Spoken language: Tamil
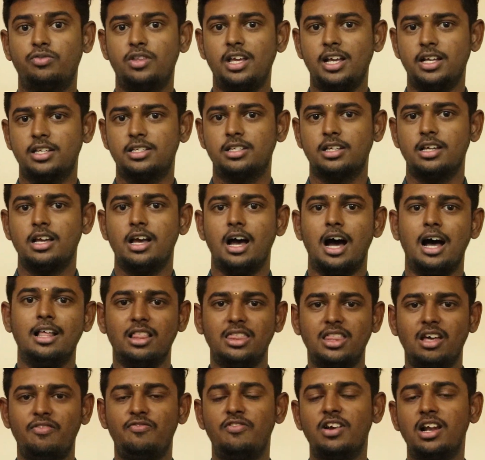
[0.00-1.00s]
ஆஃப் திங்ஸ்
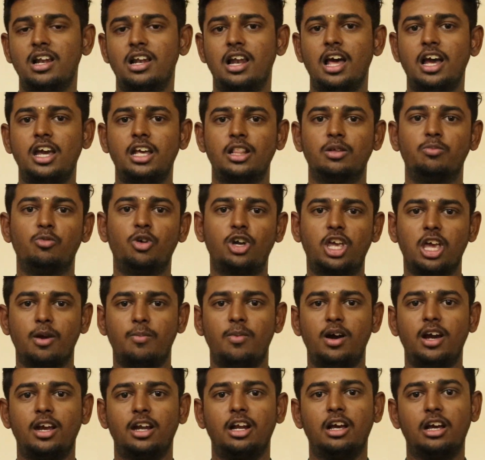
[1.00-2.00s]
அந்த ஃபீல்டில் இது
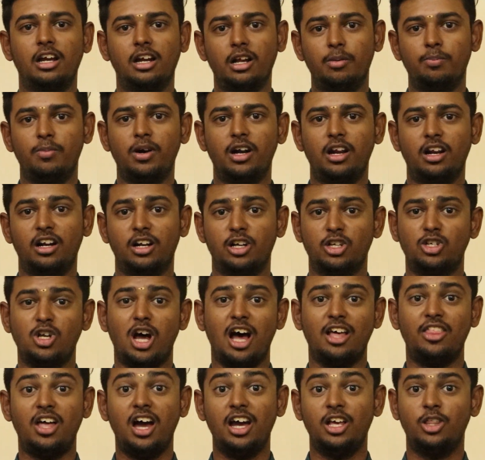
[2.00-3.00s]
முக்கியமாக இடம் இடம்பெற்றிருக்கு ஸோ
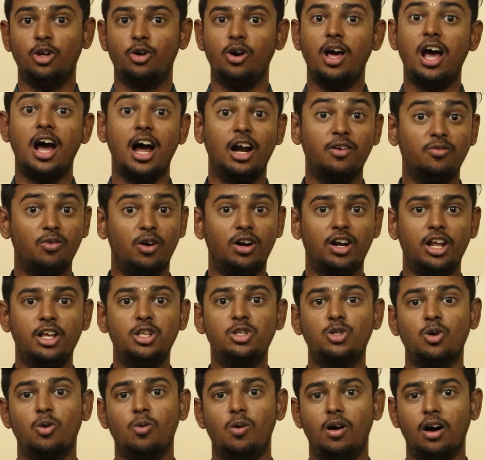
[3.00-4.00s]
அதான் இதோட
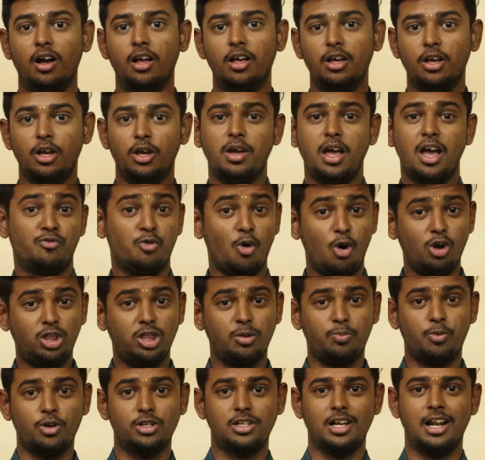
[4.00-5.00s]
அட்வான்டேஜ் சொல்லுவாங்க
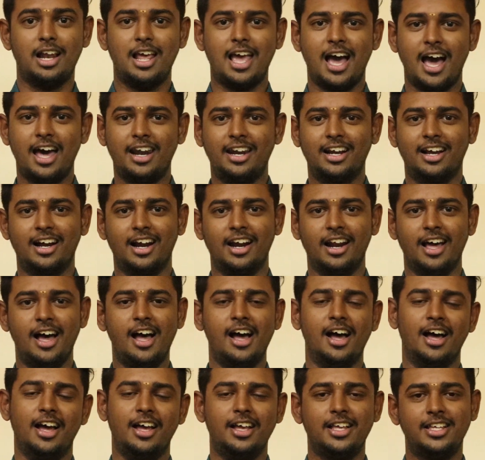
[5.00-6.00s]
ஃபோர்த்து பொசிஷனில் யார் இருக்கானா
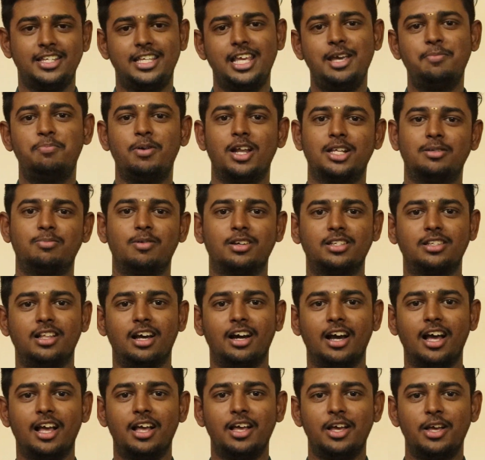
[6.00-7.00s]
சி ப்ளஸ் ப்ளஸ்
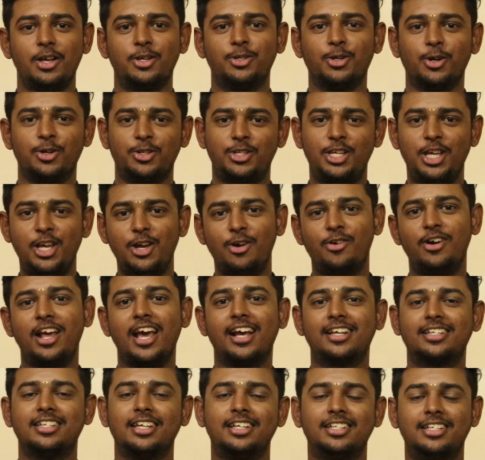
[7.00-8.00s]
தாங்க ஸோ சியோட
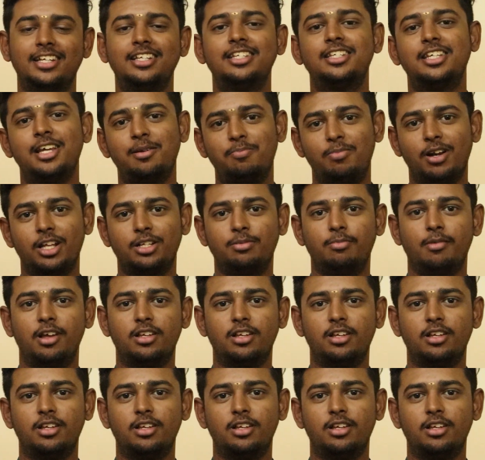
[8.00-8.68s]
எக்ஸ்டென்ஷன் சி ப்ளஸ்